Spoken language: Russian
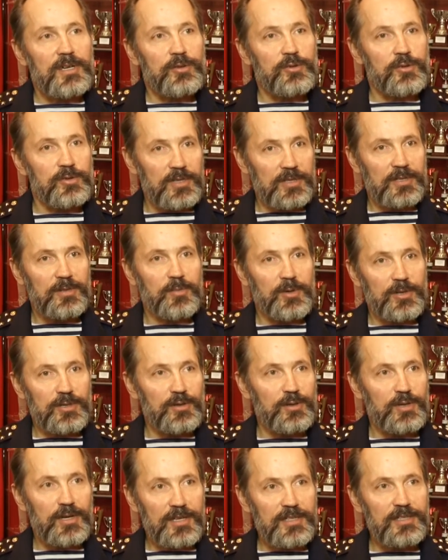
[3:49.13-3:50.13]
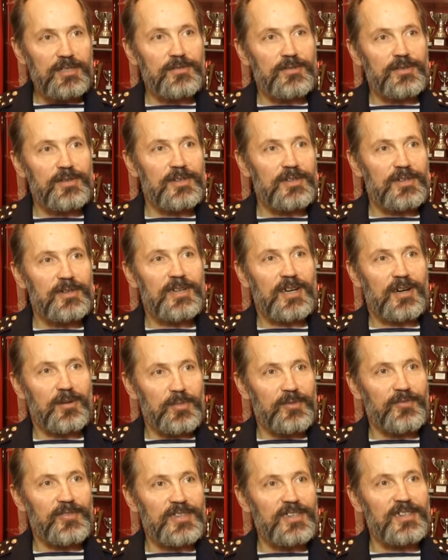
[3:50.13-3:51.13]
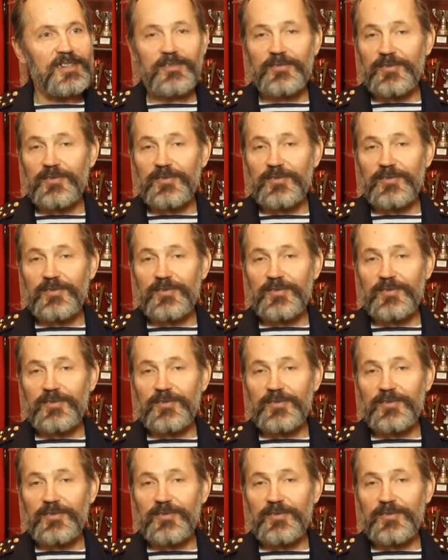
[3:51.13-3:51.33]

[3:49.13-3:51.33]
То есть это большой коллектив, как бы все,